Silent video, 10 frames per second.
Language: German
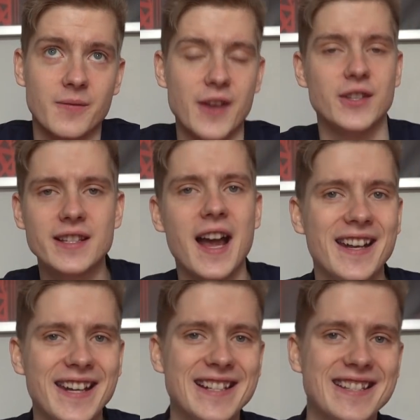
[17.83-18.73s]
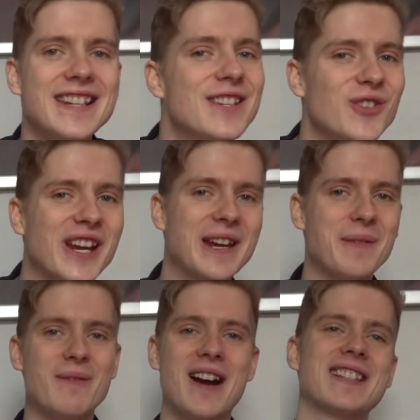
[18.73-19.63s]
Also jetzt gerade regnet es nicht
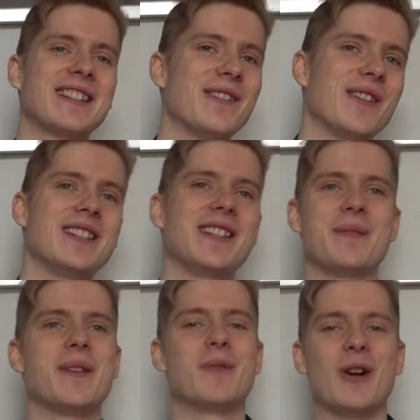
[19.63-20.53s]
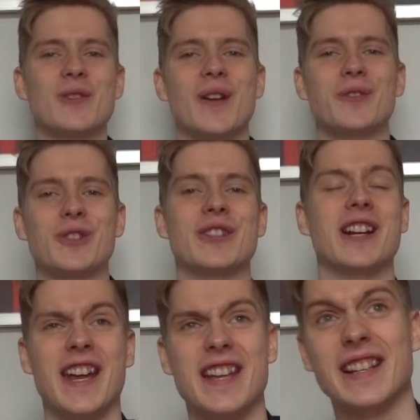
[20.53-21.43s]
zugegebenermaßen, ja, falls jetzt jemand in Braunschweig wohnt und
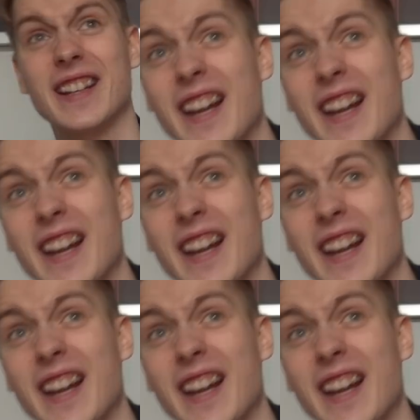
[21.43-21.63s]
sagt, hey, es hat